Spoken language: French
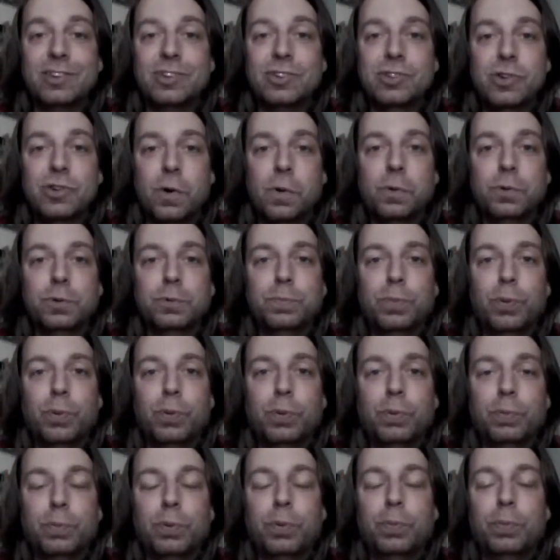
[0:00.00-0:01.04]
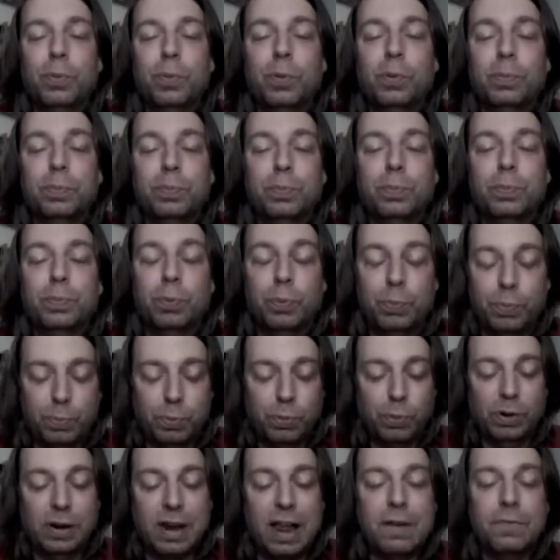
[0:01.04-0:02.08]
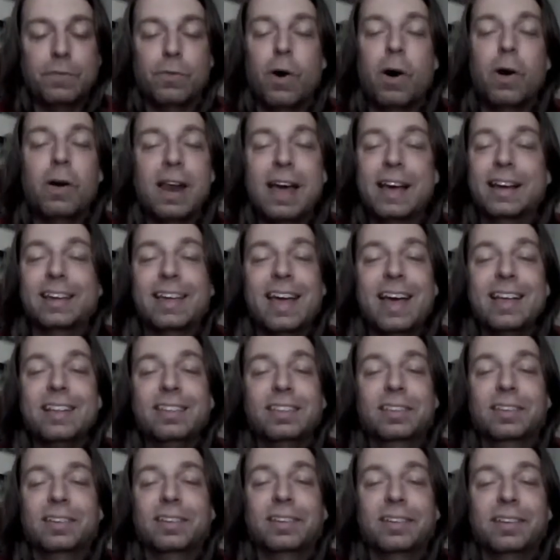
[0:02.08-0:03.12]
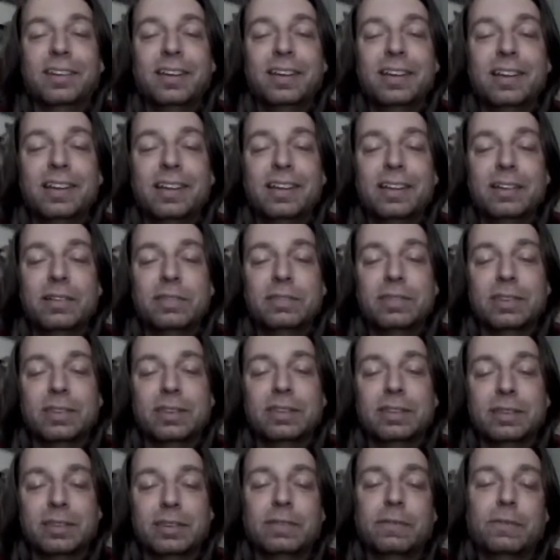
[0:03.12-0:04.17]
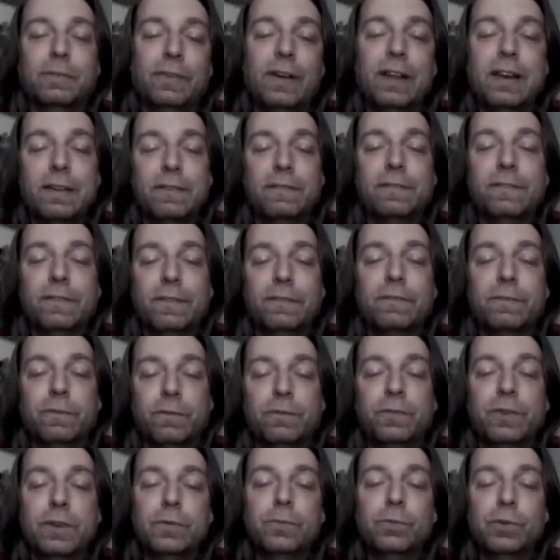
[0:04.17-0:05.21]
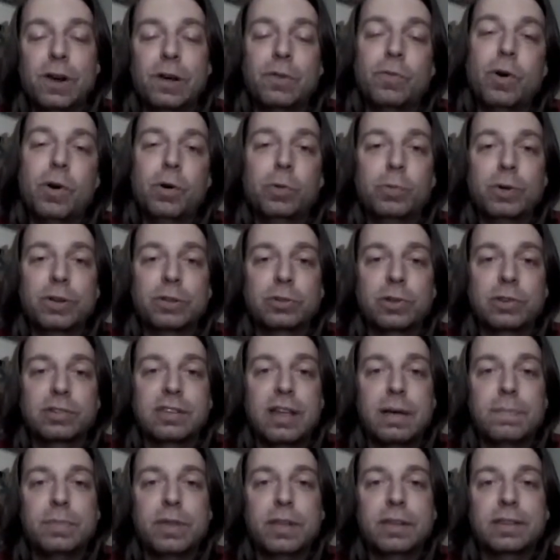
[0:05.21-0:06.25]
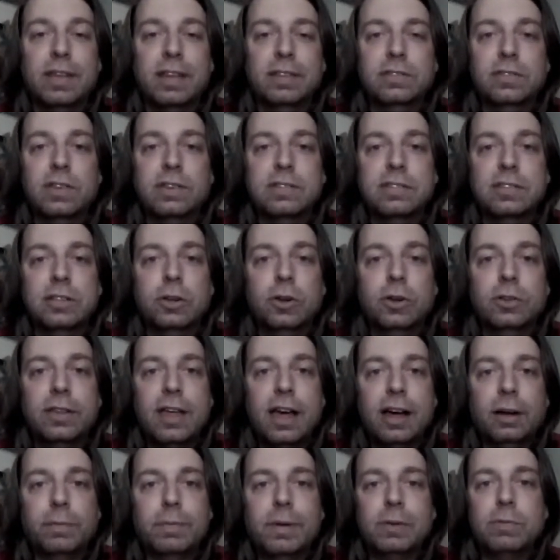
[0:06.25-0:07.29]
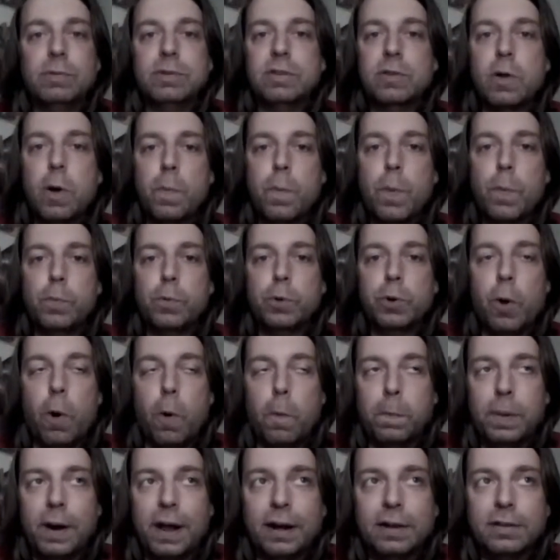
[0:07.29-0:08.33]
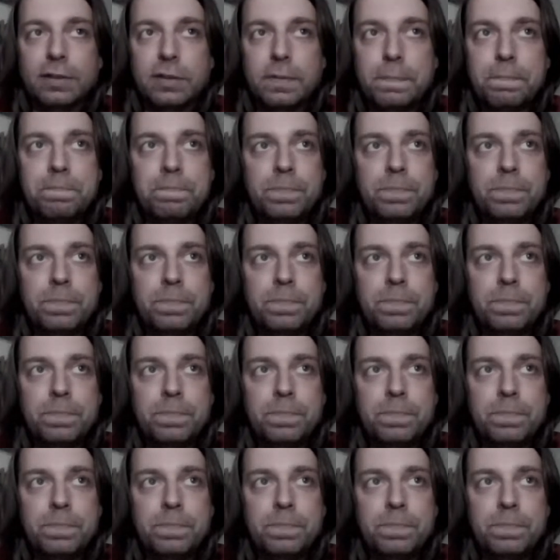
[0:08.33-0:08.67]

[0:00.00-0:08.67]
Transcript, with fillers: choses pour pour, pour la la carte, euh, fallait, voulait voir où est-ce que ça venait. Tandis que Cyclodac, ben, lui, c'est un peu plus complexe.